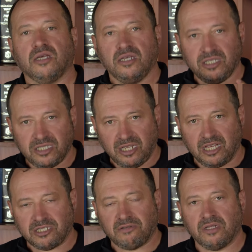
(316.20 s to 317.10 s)

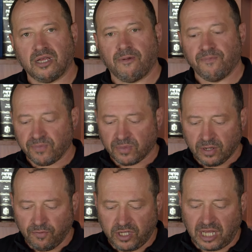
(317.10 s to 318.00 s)
Естественно,
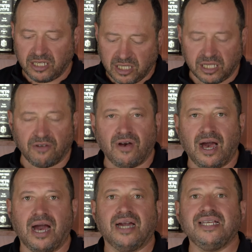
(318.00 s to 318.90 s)
вот эти
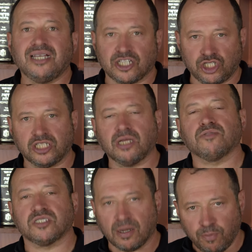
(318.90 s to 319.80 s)
слова рикошетом
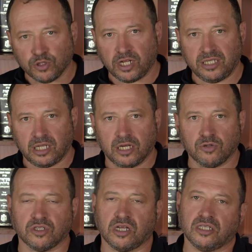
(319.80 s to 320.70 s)
сработали на
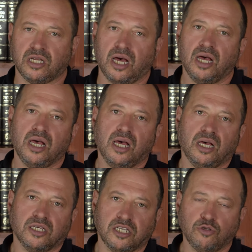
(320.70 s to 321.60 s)
народ, когда
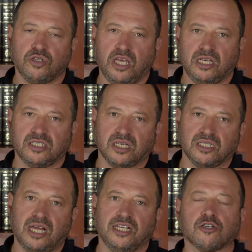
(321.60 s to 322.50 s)
садукеи
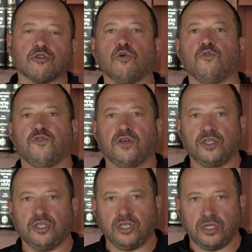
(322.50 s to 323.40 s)
сказали «кровь
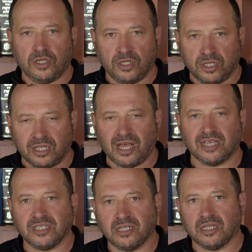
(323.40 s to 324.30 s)
на
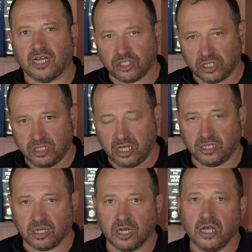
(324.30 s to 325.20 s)
нас и на наших
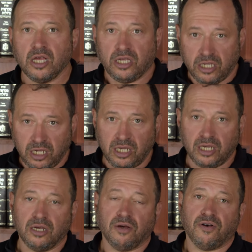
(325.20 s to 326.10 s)
детях».
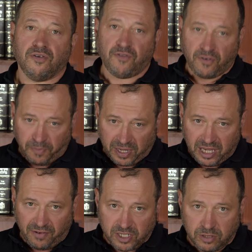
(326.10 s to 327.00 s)
И во
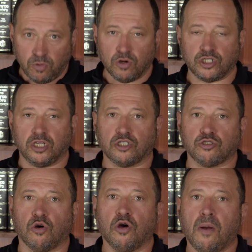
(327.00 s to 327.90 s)
Вполне возможно,
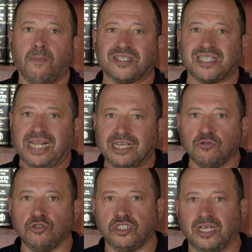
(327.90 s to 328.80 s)
что
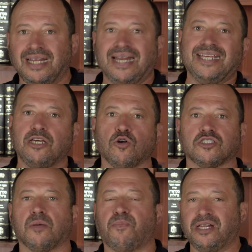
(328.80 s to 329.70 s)
последующие
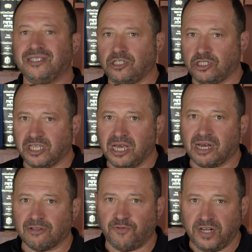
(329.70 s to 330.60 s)
религиозно-политические
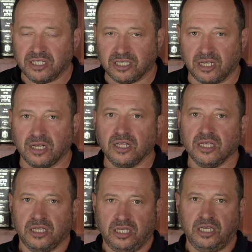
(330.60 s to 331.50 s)
конфликты
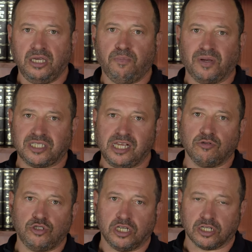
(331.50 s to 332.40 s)
и
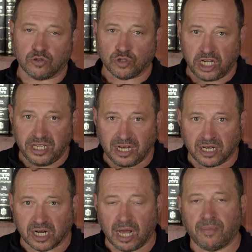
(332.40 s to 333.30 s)
последующее разрушение
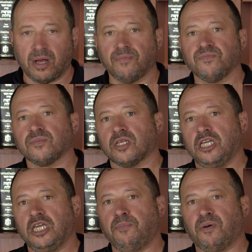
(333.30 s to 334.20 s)
храма,
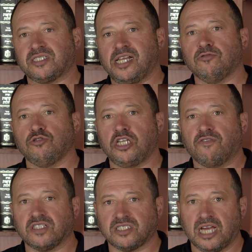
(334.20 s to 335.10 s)
и последующее
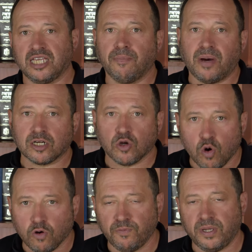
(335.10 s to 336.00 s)
восстание
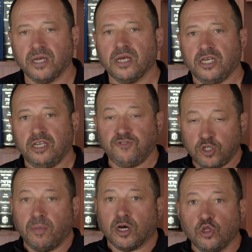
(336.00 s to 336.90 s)
Барковбы. И
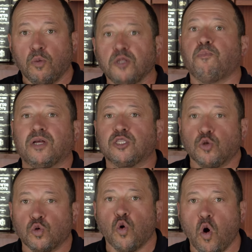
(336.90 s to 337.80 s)
все могло быть
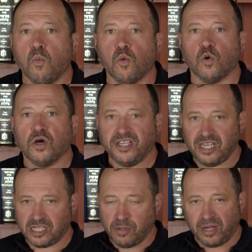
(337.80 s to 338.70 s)
по-другому,
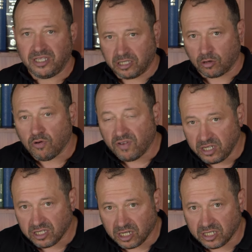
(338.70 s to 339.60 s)
если бы они такого
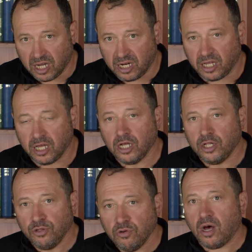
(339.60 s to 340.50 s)
не сказали.
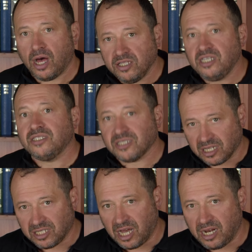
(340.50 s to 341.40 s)
Но они
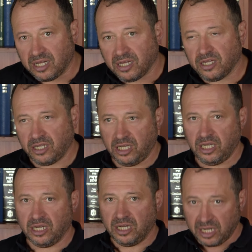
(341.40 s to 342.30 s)
сказали,
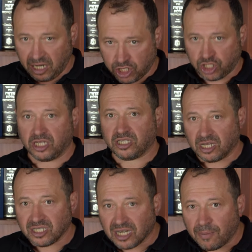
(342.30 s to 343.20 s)
и рикошет
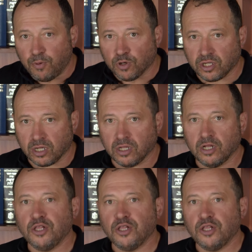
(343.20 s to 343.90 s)
сработал.